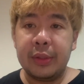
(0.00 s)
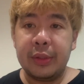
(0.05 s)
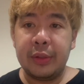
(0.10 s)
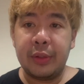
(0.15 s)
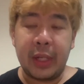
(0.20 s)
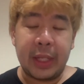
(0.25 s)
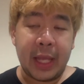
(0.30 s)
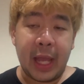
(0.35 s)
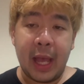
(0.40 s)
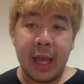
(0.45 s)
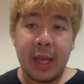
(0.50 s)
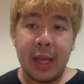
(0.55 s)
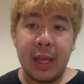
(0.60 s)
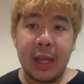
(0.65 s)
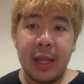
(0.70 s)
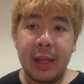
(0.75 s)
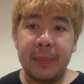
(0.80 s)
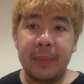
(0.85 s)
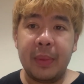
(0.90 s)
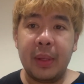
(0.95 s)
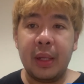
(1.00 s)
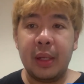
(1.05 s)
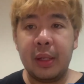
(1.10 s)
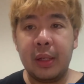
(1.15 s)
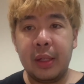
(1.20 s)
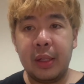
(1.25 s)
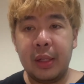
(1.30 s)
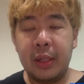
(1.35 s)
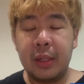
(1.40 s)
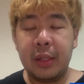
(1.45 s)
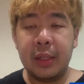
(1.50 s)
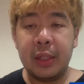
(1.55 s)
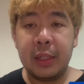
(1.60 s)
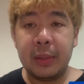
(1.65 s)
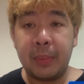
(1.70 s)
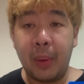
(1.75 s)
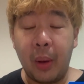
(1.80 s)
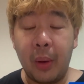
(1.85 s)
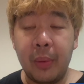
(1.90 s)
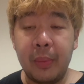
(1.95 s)
วัสดีครับ
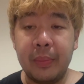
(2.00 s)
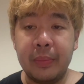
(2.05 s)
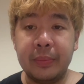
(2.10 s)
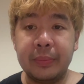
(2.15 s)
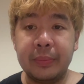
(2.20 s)
ผม